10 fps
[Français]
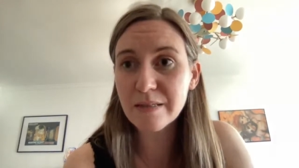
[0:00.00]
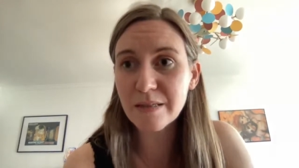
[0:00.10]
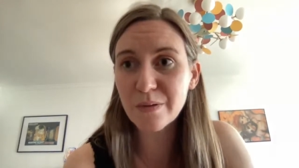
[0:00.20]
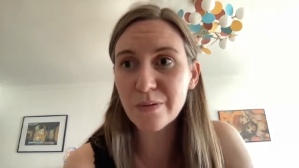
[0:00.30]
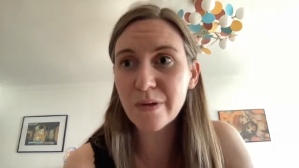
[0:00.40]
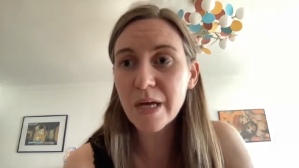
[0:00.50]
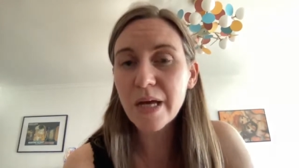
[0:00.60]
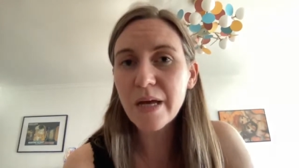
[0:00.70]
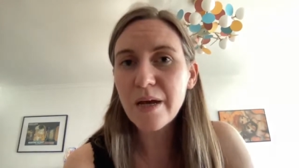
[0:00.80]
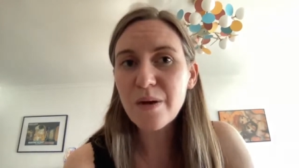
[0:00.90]
C'est que
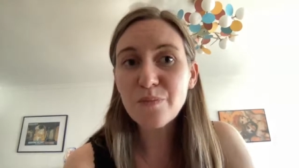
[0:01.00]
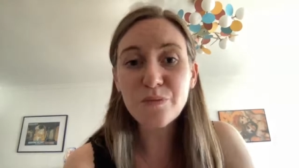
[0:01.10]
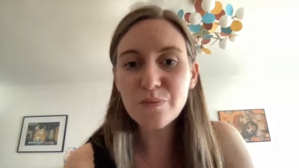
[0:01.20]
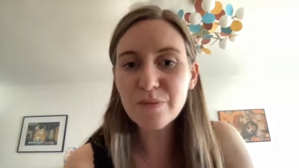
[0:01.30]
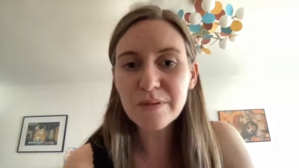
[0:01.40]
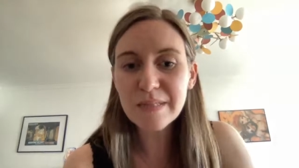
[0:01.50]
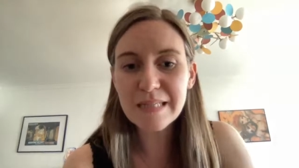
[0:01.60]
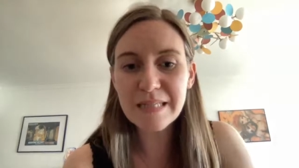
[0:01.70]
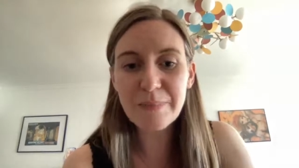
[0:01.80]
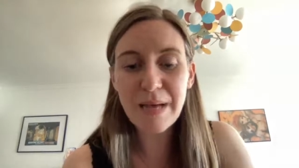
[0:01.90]
mon but,
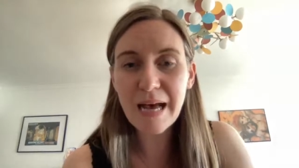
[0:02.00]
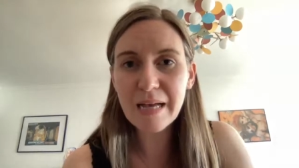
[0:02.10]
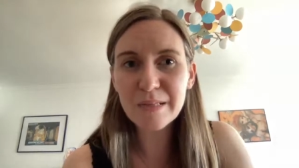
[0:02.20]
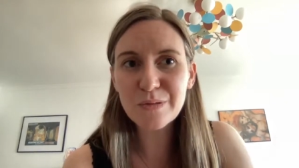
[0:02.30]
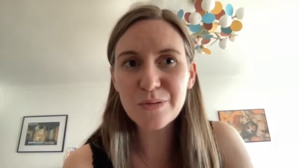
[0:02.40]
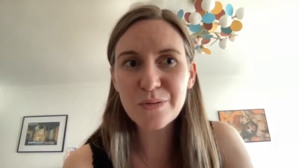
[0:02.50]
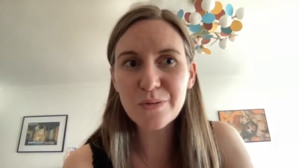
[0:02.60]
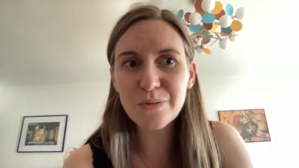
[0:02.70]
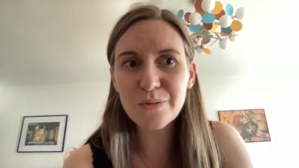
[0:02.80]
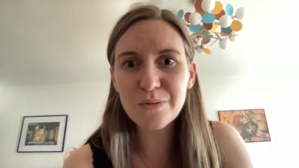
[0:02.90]
c'est pas
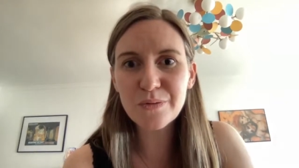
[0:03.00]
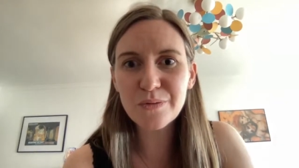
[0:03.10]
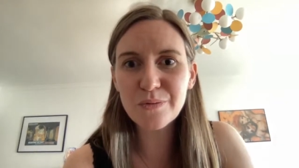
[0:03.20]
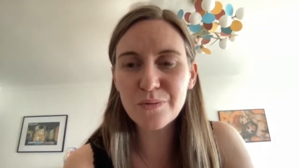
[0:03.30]
de,